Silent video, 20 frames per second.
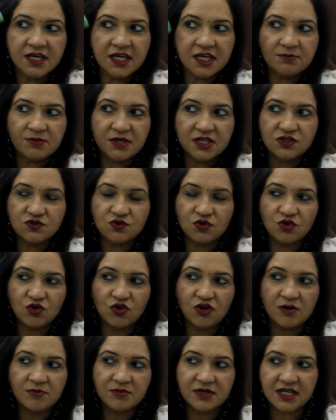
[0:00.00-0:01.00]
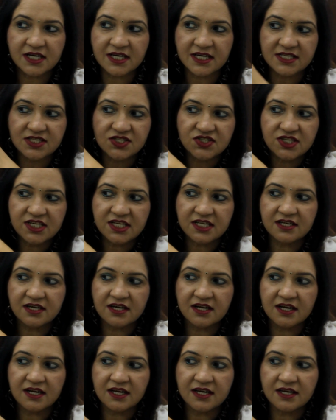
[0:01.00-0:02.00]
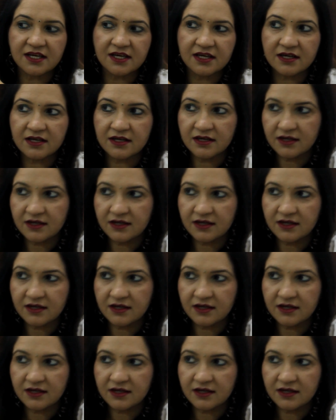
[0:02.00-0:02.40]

एक बार इसको कॉम करके स्ट्रेट कर लेंगे